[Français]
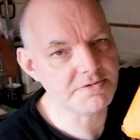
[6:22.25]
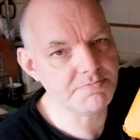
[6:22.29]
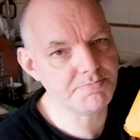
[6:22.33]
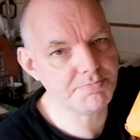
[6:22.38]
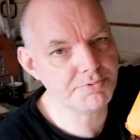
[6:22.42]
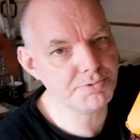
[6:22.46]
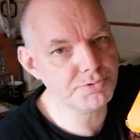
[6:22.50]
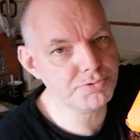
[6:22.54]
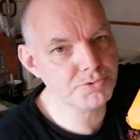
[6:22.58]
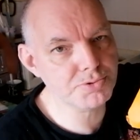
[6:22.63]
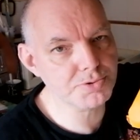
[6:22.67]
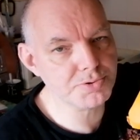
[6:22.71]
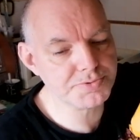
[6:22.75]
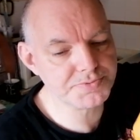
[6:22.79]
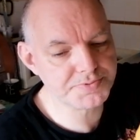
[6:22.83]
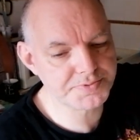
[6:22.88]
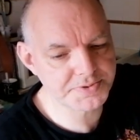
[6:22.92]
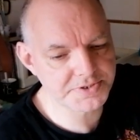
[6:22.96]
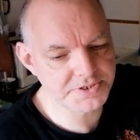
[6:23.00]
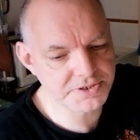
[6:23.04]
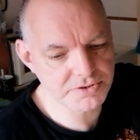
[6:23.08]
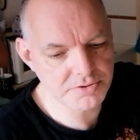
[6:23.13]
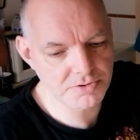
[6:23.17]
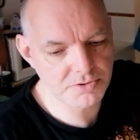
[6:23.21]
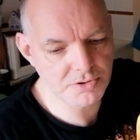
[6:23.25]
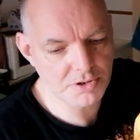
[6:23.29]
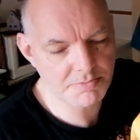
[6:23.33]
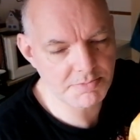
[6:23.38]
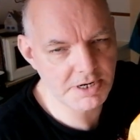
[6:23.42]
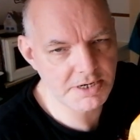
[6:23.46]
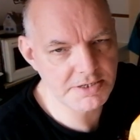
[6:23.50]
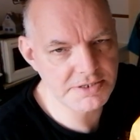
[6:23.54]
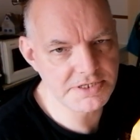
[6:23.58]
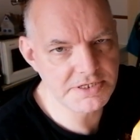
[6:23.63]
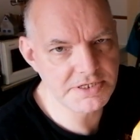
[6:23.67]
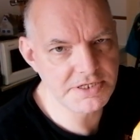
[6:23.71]
Il n'y avait plus de frites
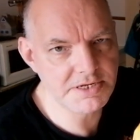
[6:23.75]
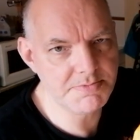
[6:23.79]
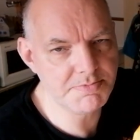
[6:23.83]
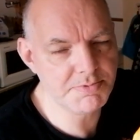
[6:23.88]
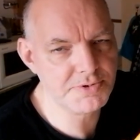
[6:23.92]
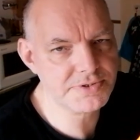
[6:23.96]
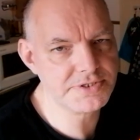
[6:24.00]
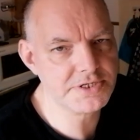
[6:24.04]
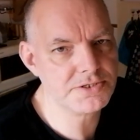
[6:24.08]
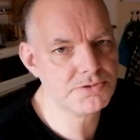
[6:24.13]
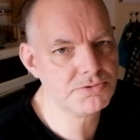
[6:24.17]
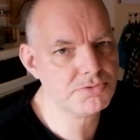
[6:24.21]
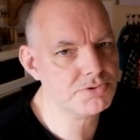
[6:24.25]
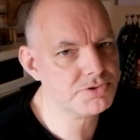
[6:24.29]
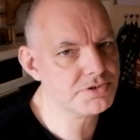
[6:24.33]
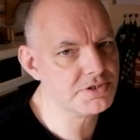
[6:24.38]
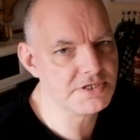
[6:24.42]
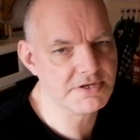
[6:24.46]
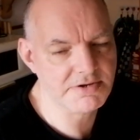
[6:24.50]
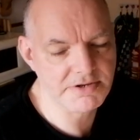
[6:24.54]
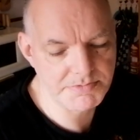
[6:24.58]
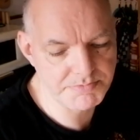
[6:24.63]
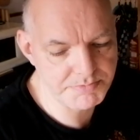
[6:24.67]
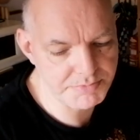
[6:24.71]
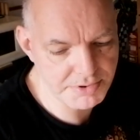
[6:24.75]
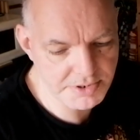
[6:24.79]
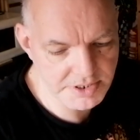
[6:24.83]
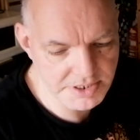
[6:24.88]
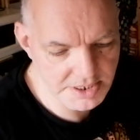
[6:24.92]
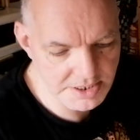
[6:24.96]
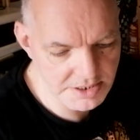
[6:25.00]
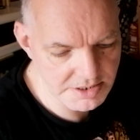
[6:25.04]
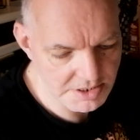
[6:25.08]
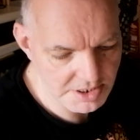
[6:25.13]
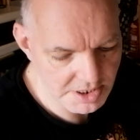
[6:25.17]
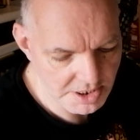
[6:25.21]
normales, ni des potatoes, il n'y avait plus
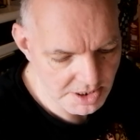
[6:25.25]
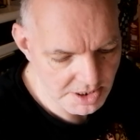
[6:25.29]
rien.